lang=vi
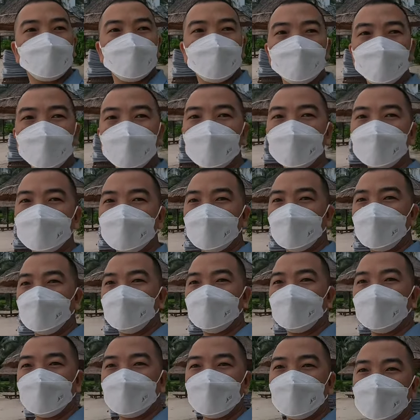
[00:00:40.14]
Winburn
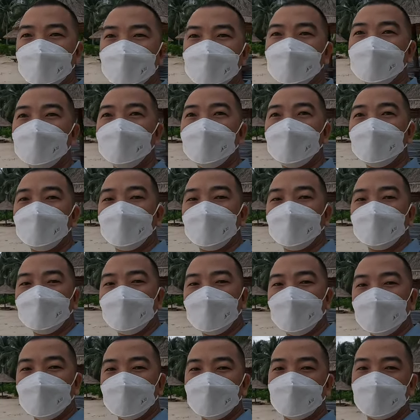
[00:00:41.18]
nha Mình đang đi ở bên
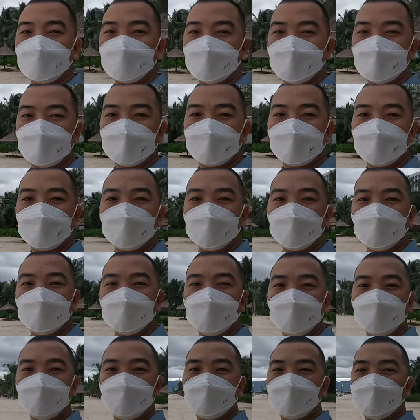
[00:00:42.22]
Winburn
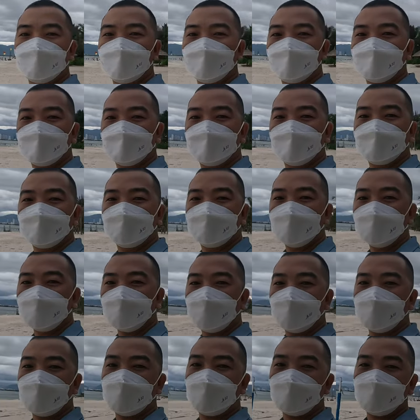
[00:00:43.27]
Đó Phía
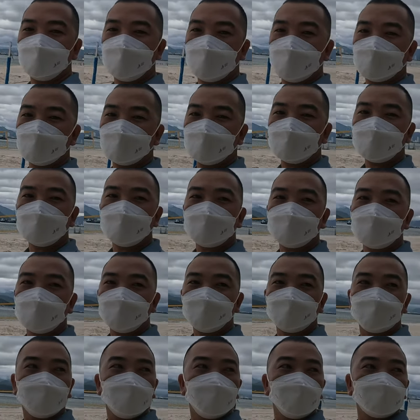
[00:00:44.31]
ngoài này là biển rất là
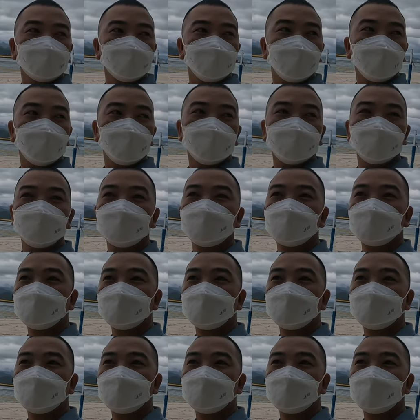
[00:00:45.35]
rộng lớn nha